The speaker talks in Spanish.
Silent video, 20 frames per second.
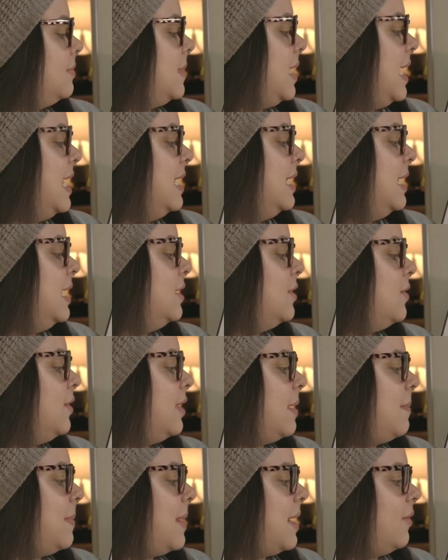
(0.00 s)
El niño
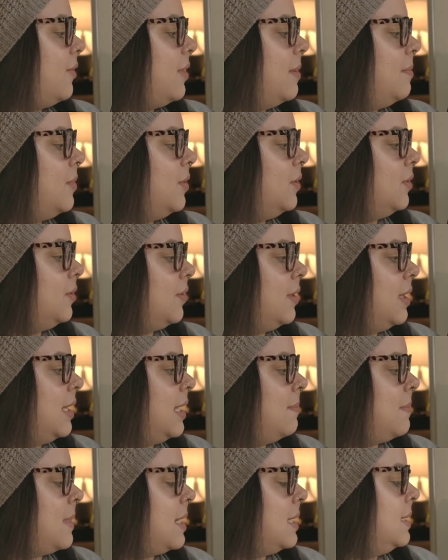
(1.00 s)
reparó el motor
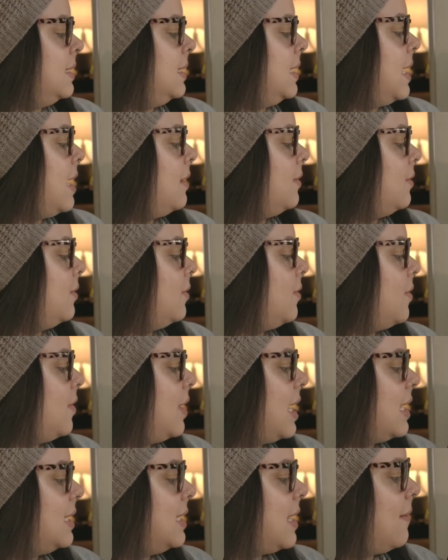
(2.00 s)
del marciano
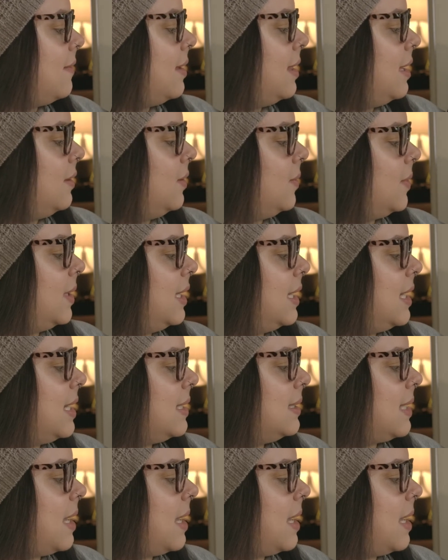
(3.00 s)
con la llave de tuercas